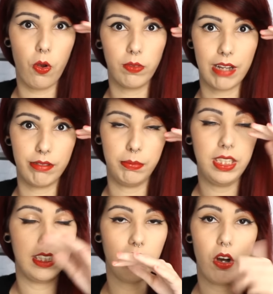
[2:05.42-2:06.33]
igual tava
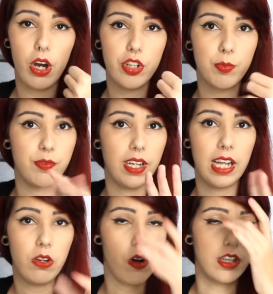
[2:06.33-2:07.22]
minha, ótimo, vai
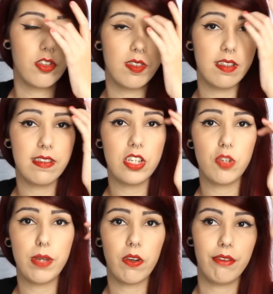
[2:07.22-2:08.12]
lá e corta. Se você se
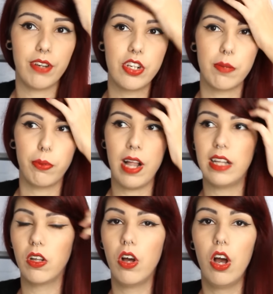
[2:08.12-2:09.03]
sente bem com a franja pro
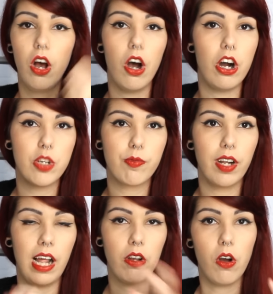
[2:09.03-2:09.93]
lado, Ótimo,
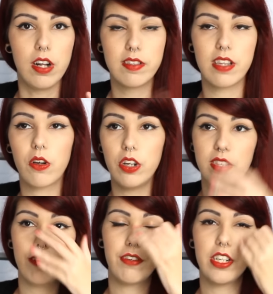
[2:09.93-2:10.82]
vai lá e corta. Se você
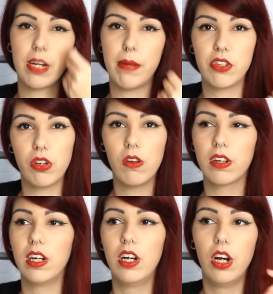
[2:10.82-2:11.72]
gosta da franja é mais
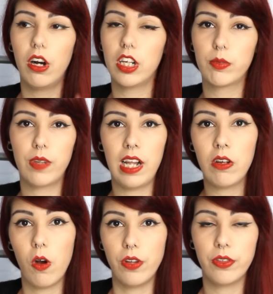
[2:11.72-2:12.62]
longa, ótimo, vai lá
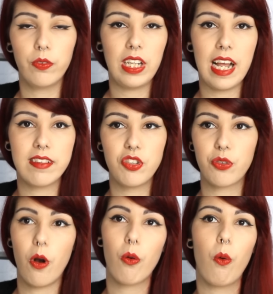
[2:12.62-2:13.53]
e corta. Não tem essa de
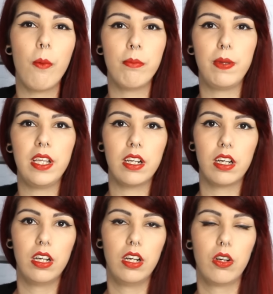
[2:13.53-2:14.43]
qual combina